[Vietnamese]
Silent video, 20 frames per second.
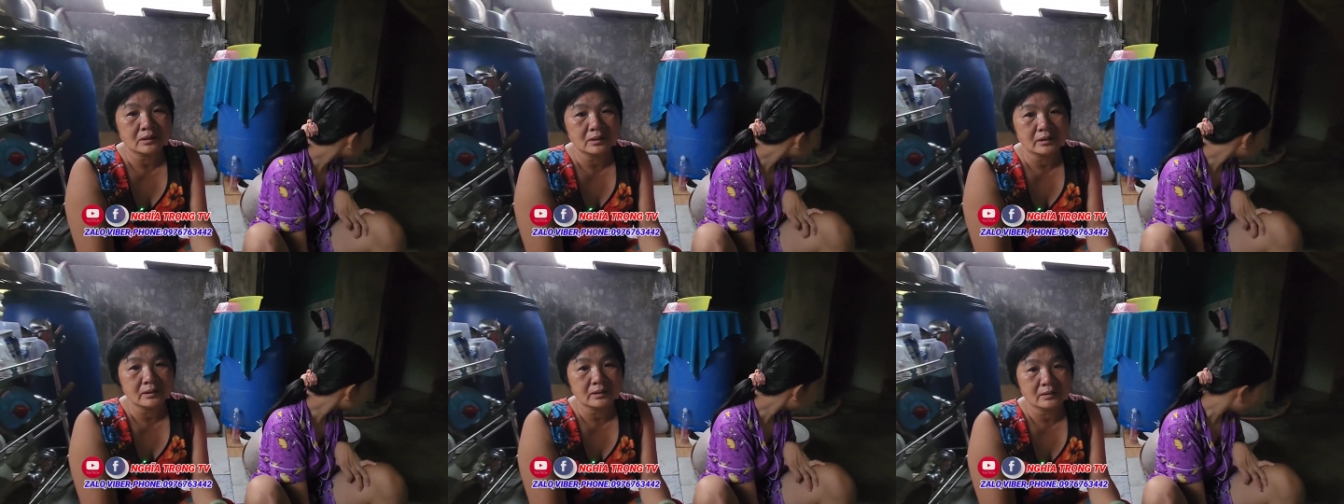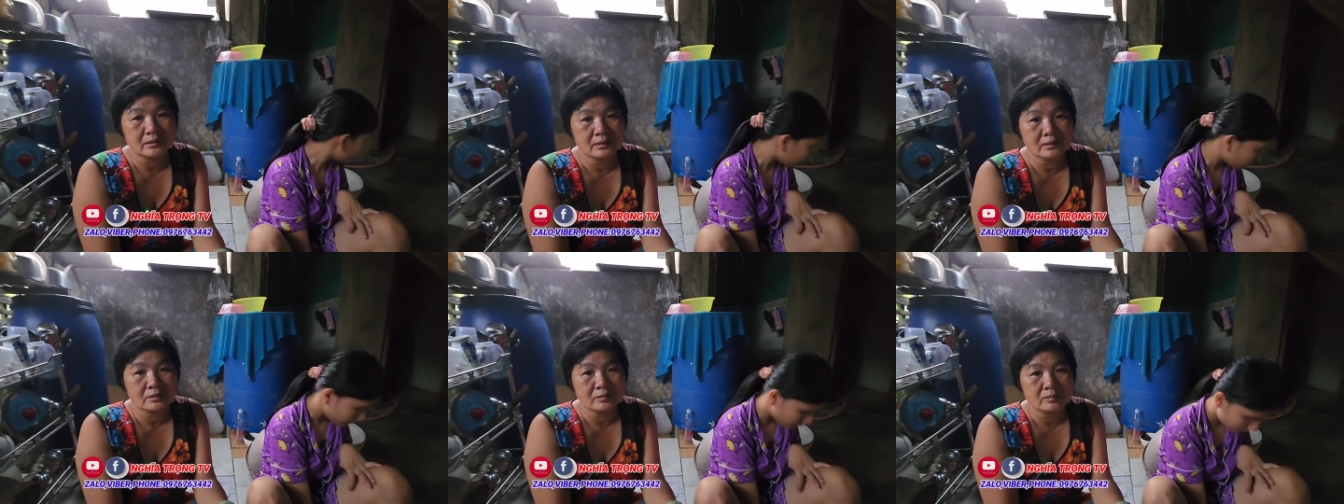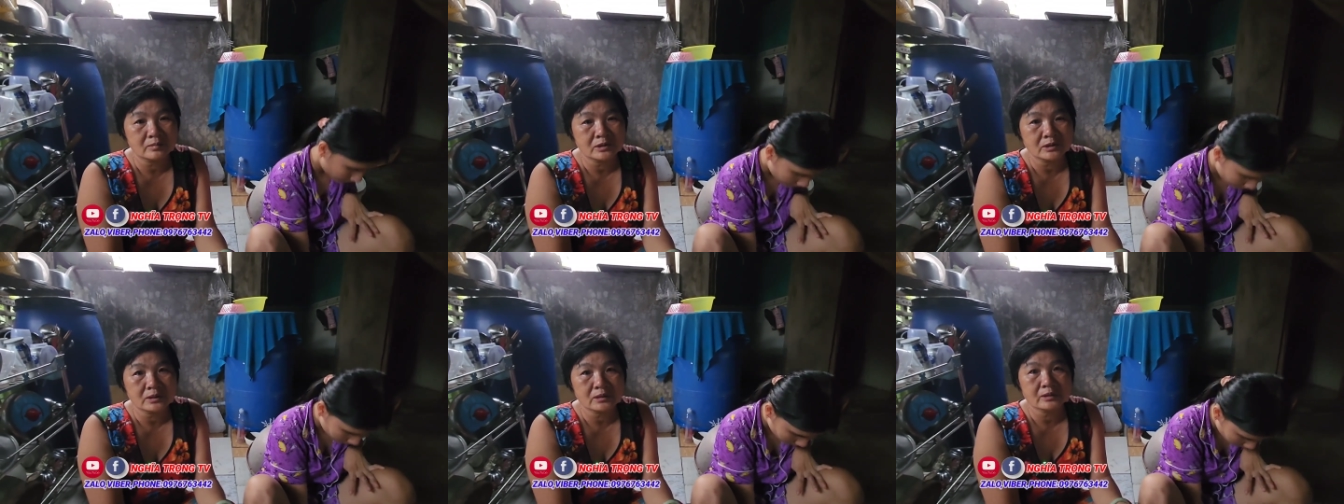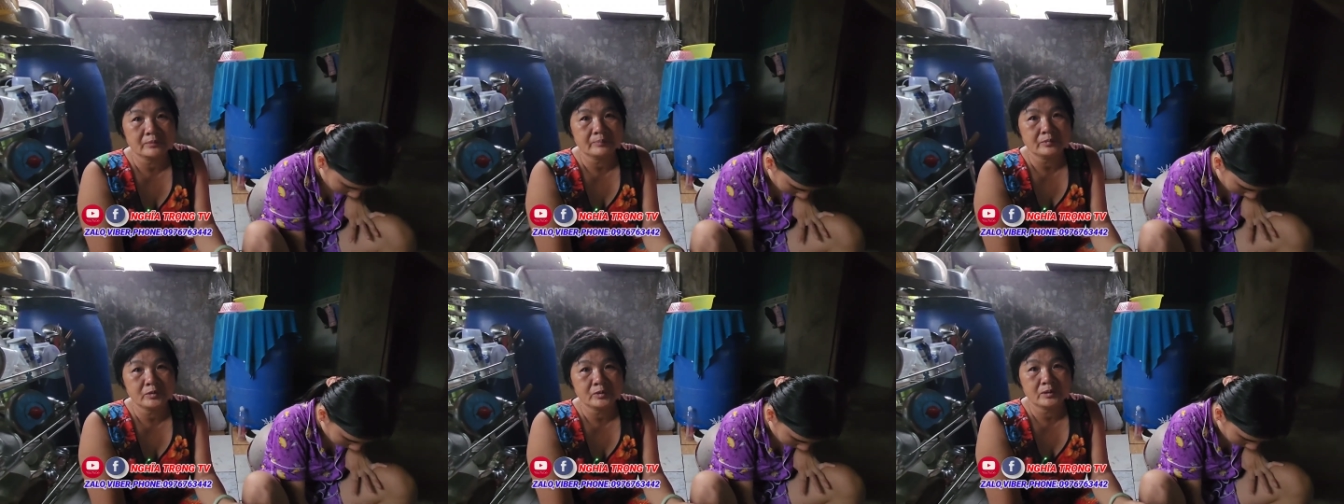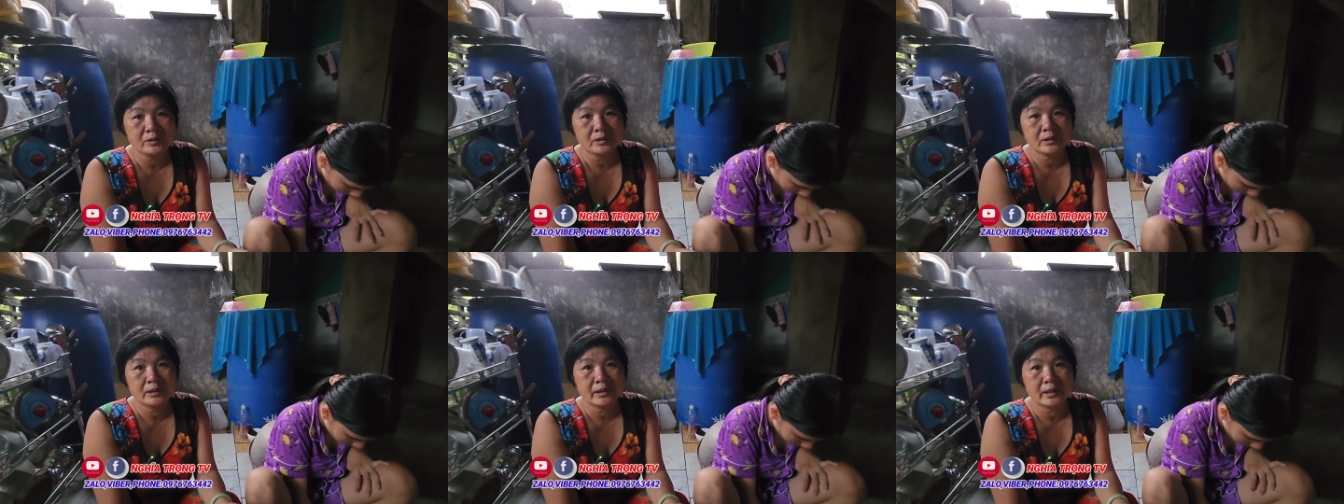tiền đang cũng giúp
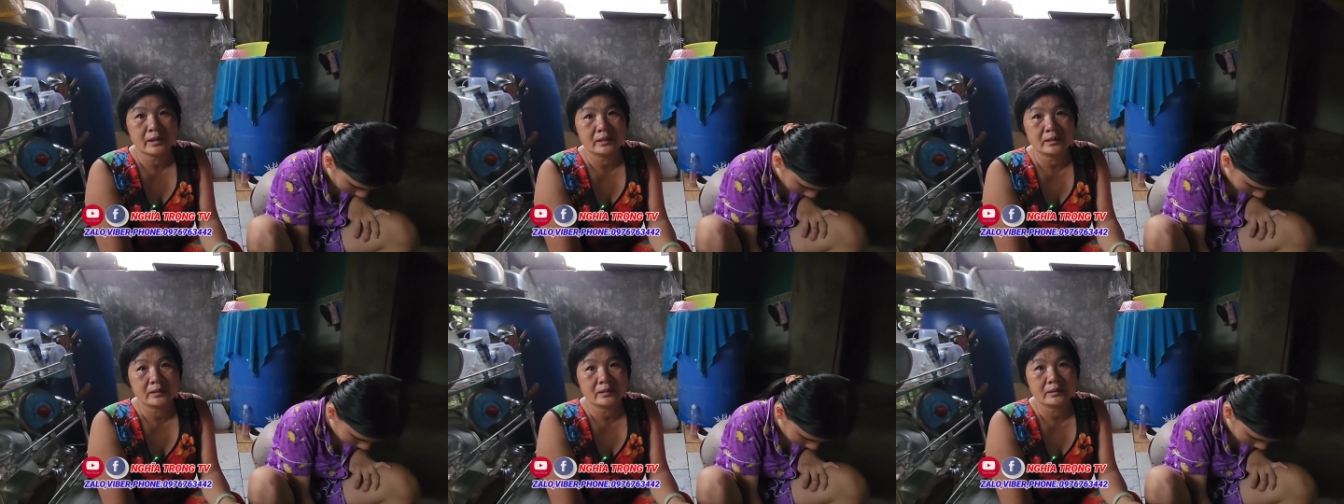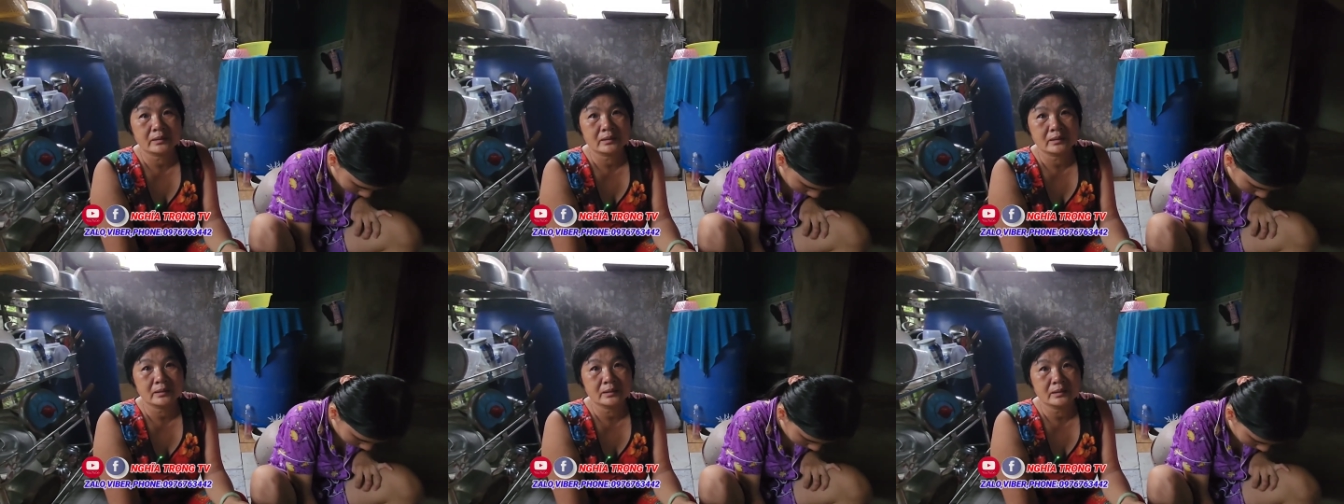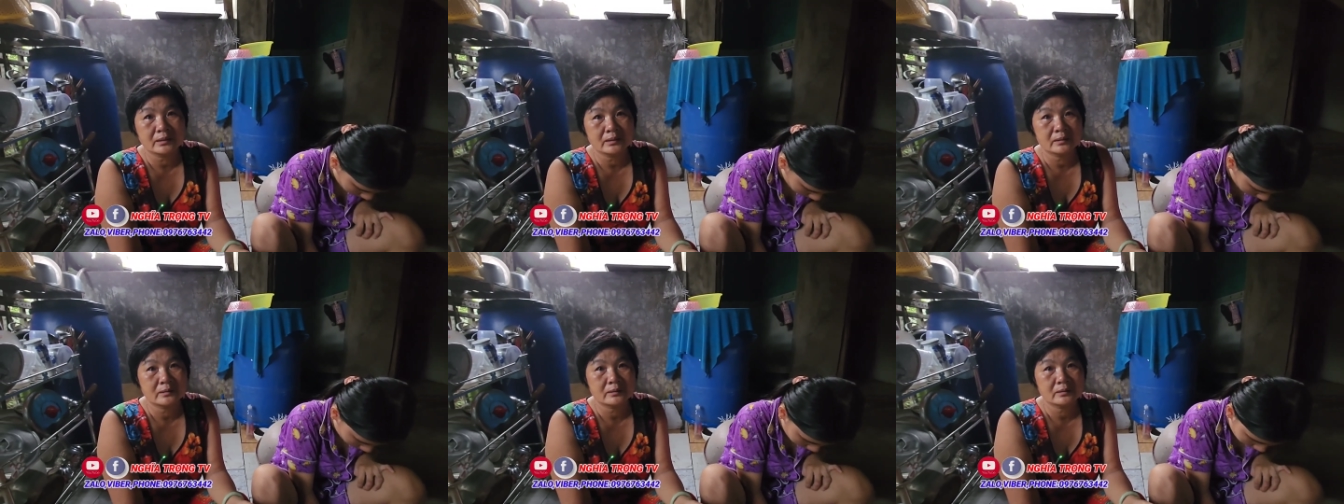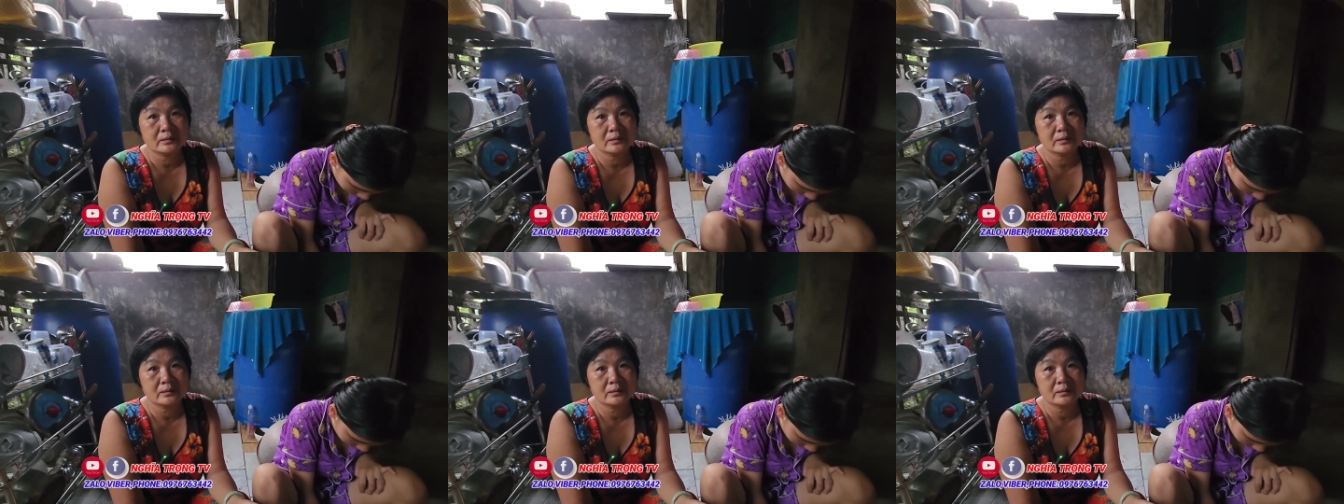cho người này người kia